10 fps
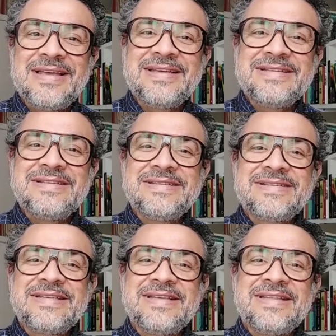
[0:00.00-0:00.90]
que
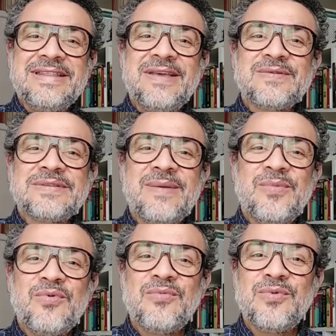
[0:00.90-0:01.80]
diz que Deus
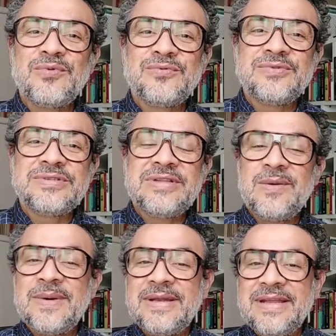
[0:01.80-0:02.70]
amou o mundo de
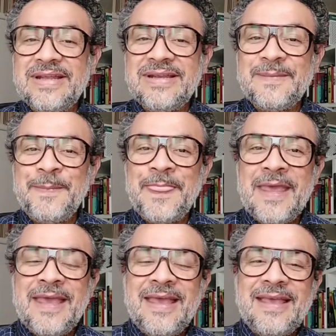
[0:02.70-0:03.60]
tal maneira
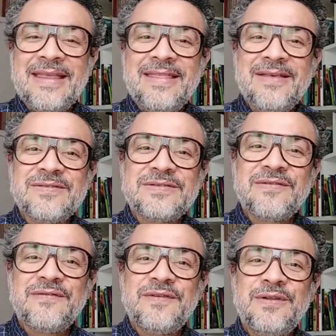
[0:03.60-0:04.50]
que deu
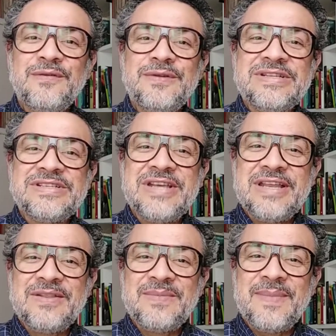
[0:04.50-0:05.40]
seu Filho
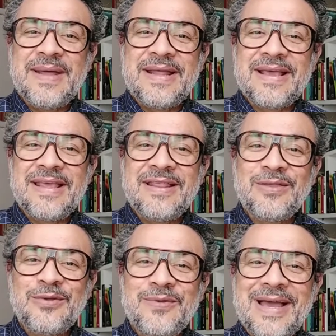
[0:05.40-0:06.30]
unigênito para que
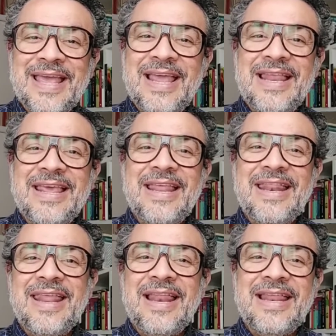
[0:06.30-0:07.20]
todo aquele
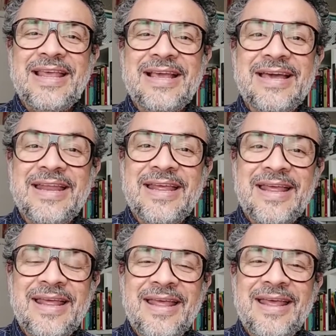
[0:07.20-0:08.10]
que nele crê
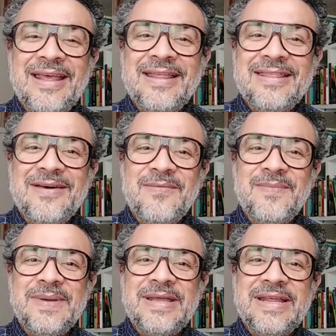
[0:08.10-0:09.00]
não
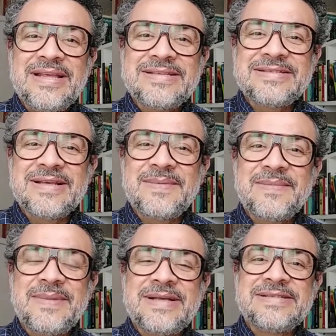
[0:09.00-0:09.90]
pereça,
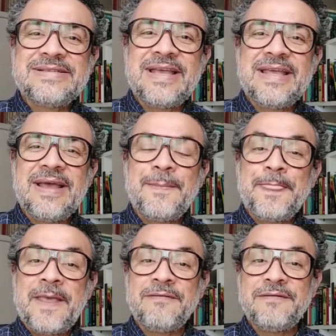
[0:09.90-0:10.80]
mas tenha
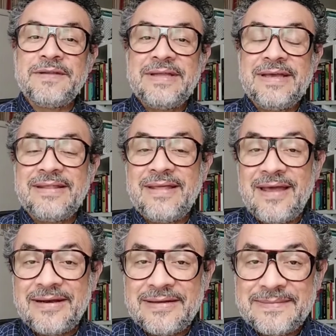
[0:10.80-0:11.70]
a vida
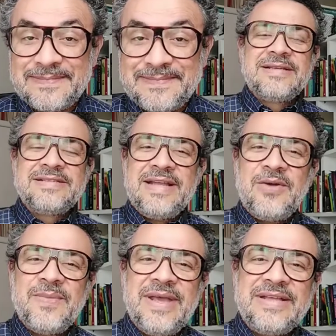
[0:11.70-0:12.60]
eterna.
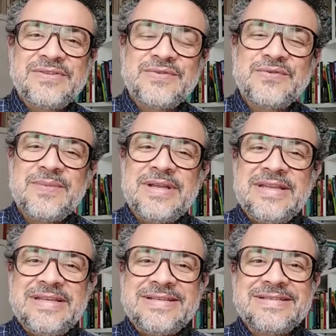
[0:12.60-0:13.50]
Geralmente, os
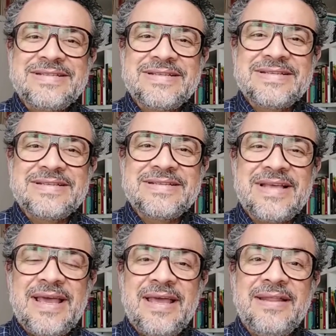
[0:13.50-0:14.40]
humanistas
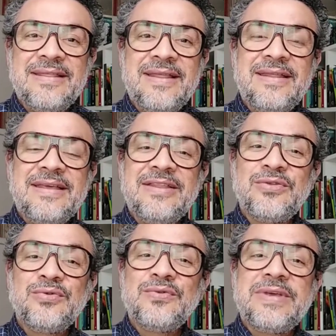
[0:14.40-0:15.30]
é, entendem que
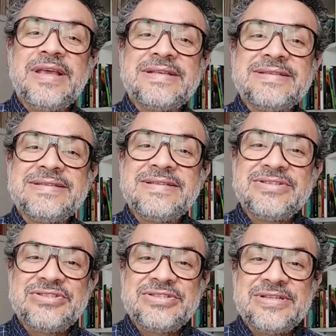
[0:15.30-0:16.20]
tudo que
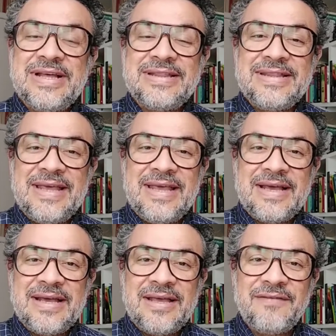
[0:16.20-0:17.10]
existe na
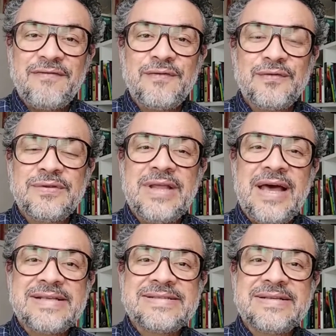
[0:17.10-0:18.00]
Terra é fruto
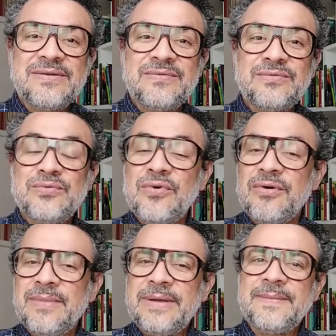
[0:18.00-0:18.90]
da ação do
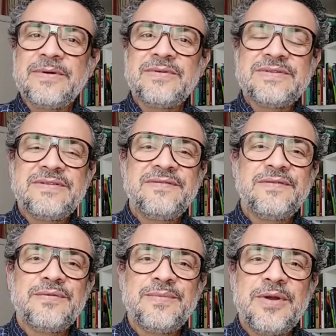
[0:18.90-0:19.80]
homem.
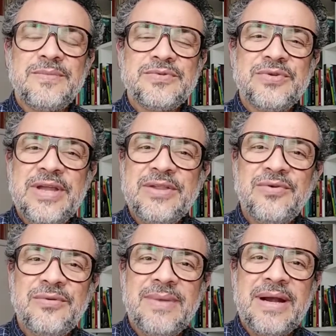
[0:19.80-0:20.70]
Inclusive, o próprio
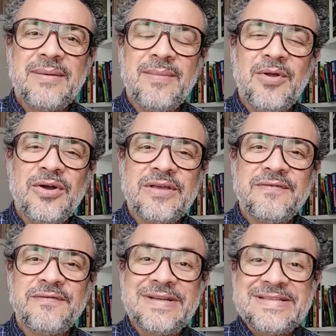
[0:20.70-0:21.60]
historiador Marc Bloch,
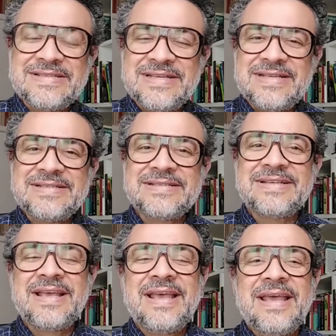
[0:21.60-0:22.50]

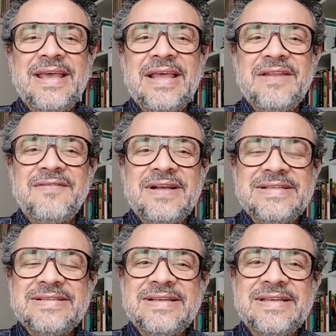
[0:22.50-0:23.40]
francês, ele vai
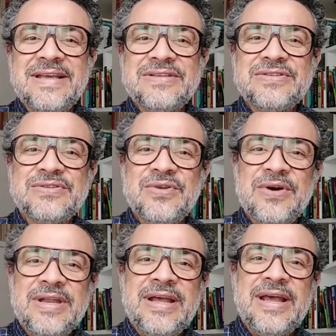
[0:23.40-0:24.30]
dizer que a
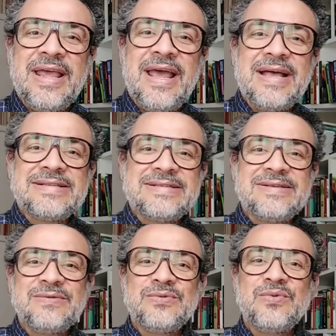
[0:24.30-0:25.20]
história é a
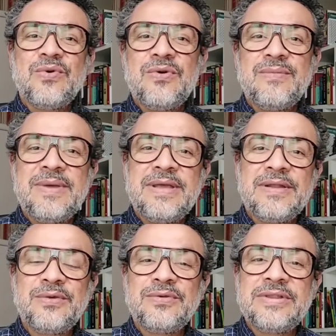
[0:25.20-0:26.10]
ação do homem
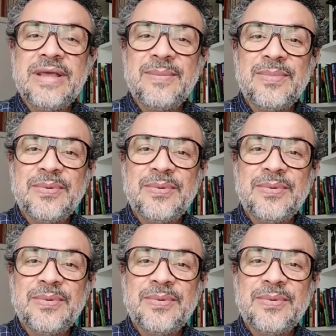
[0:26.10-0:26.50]
no tempo.